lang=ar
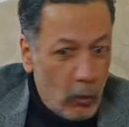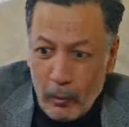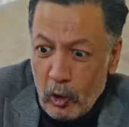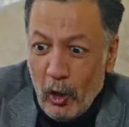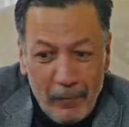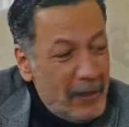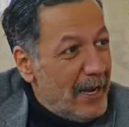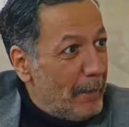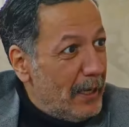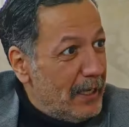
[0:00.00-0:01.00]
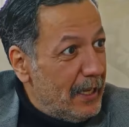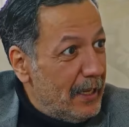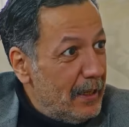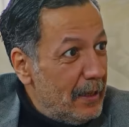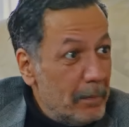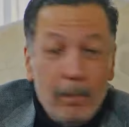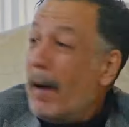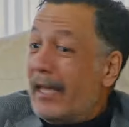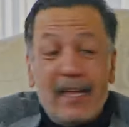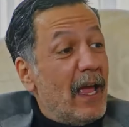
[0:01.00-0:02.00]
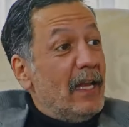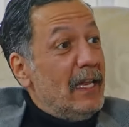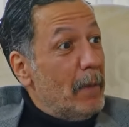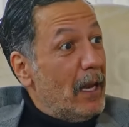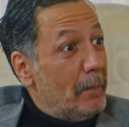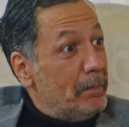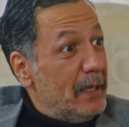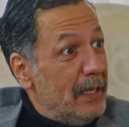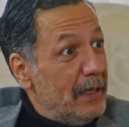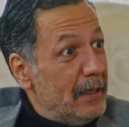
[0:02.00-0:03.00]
وبده يعمل لي عمليه ما بدك كاني ما لبيه